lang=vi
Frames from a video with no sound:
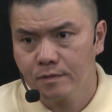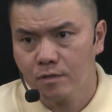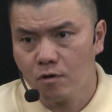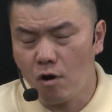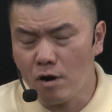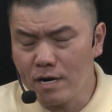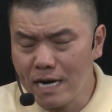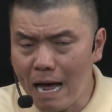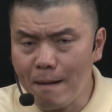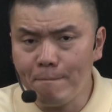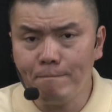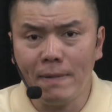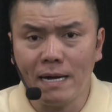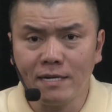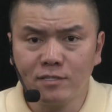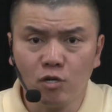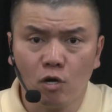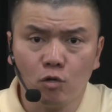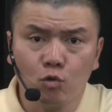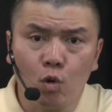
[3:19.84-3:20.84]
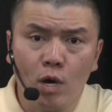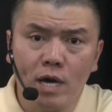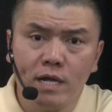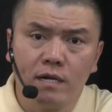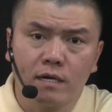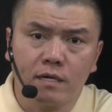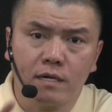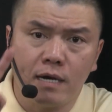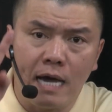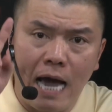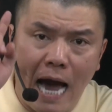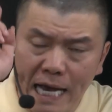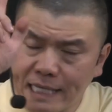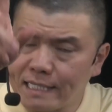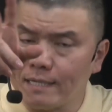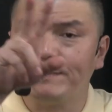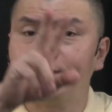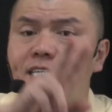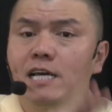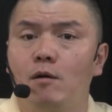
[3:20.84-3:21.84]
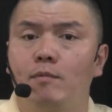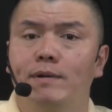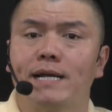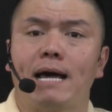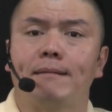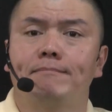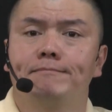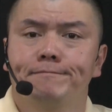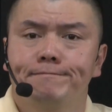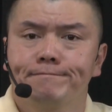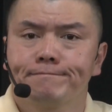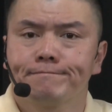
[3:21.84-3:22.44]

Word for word: có năm bạn cho thuê được hai trăm triệu một năm.